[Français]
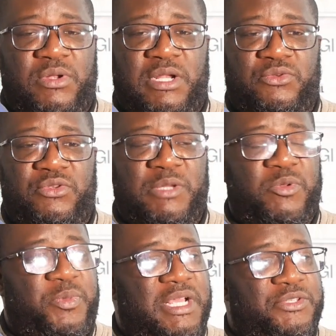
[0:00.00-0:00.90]
a, reçu des
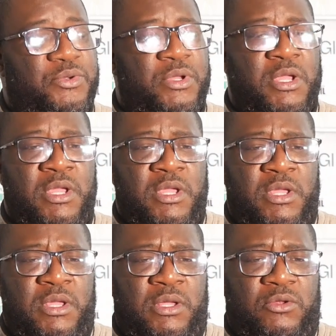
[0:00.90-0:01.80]
populations.
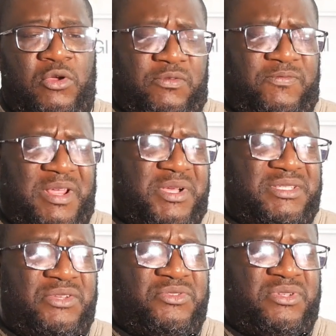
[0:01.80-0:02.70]
Donc vraiment,
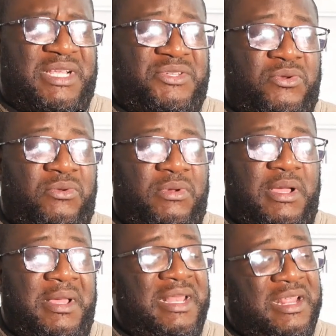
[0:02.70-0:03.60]
c'est une situation
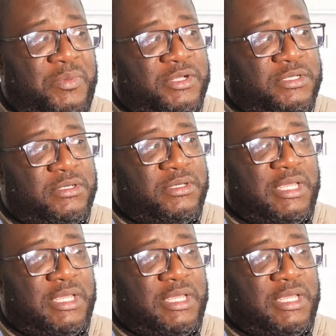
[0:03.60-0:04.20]
alarmante.